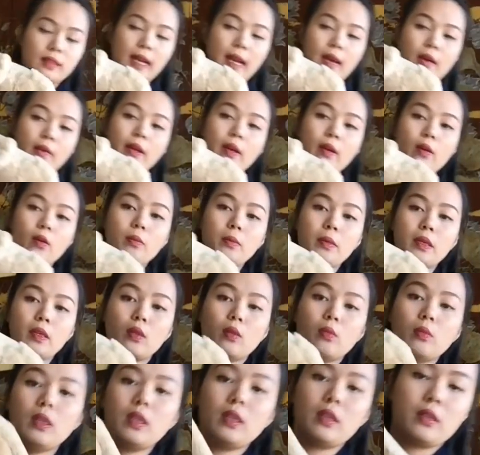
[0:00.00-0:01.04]
Áo này của mình
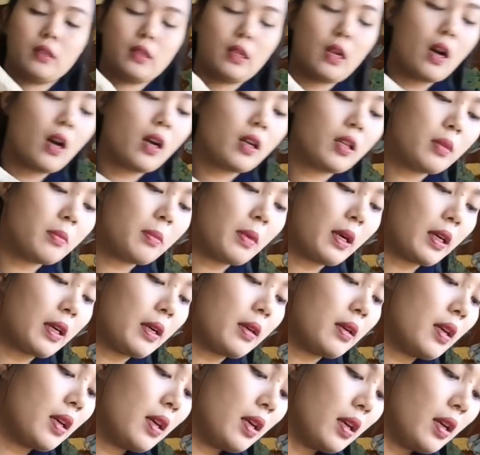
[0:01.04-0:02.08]
cũng là được cho, nhưng mà
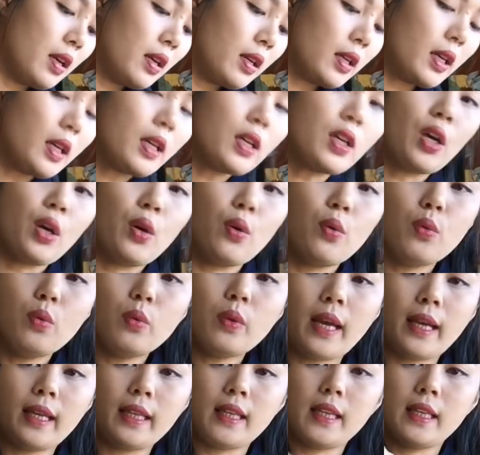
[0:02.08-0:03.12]
cái kiểu
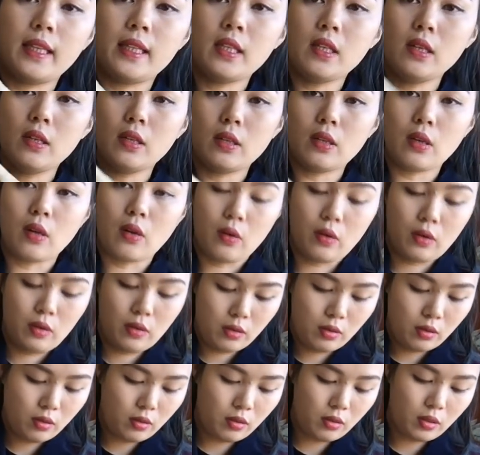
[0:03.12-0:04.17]
này thì xưa rồi,
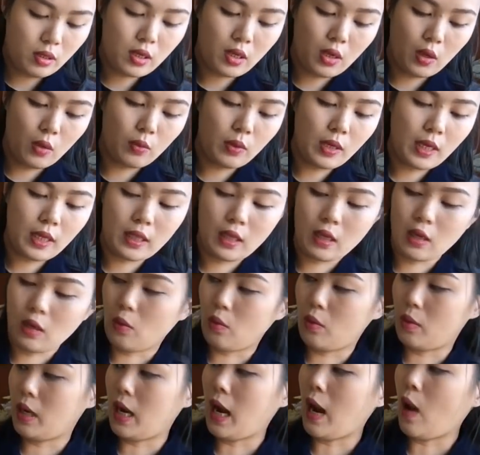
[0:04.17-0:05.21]
cái kiểu này thì
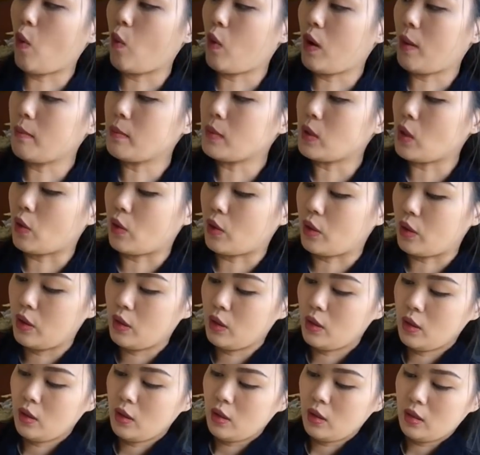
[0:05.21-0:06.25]
lâu lắm rồi.
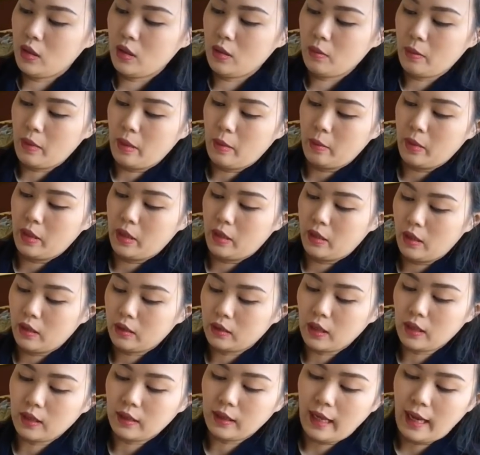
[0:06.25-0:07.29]
Nhưng mà mình rất
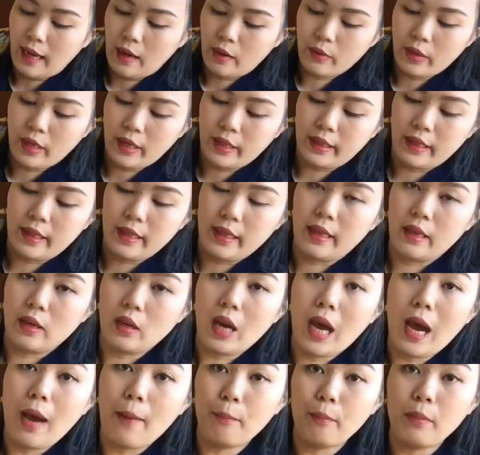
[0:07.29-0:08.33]
thích cái áo này tại vì nó
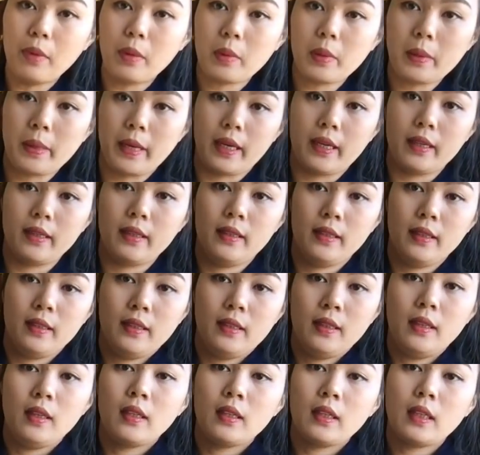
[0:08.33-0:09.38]
ấm lắm các bạn.
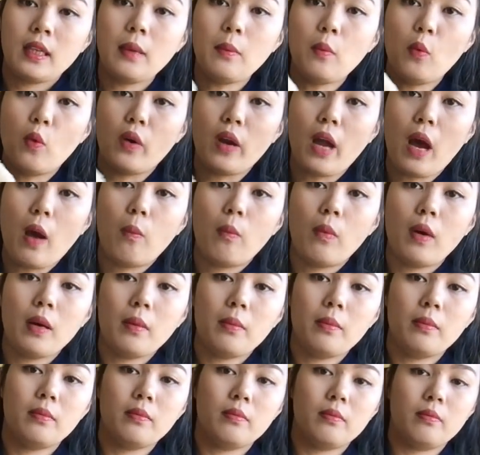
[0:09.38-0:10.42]
Cái mùa đông á
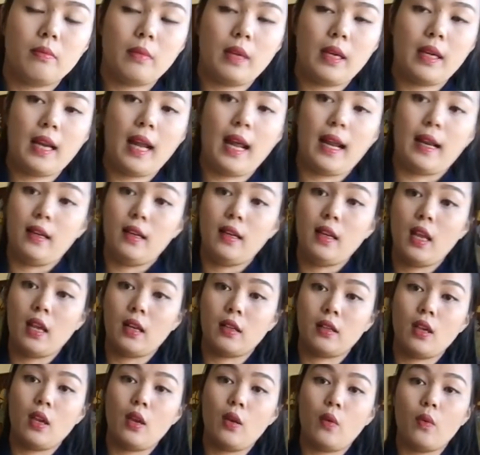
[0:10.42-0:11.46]
mà lạnh
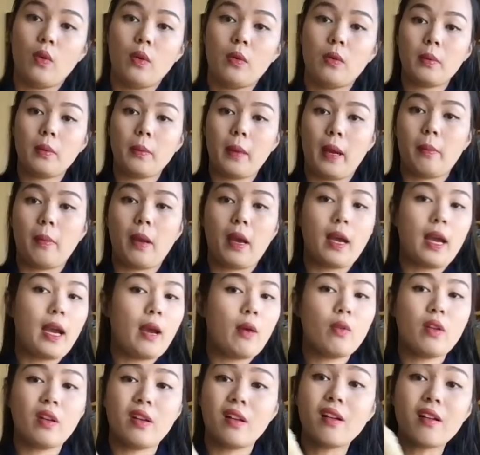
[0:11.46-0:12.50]
thiệt nhiều các bạn mặc
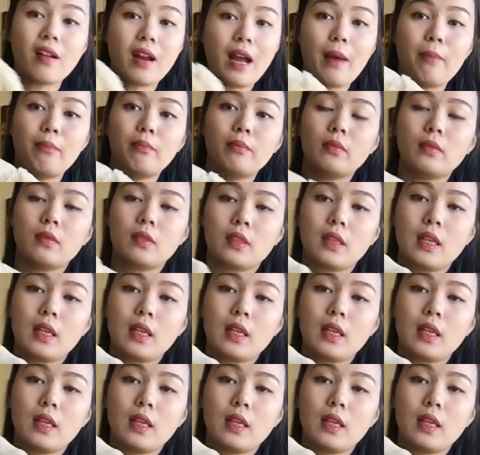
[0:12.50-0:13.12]
áo này rất là ấm.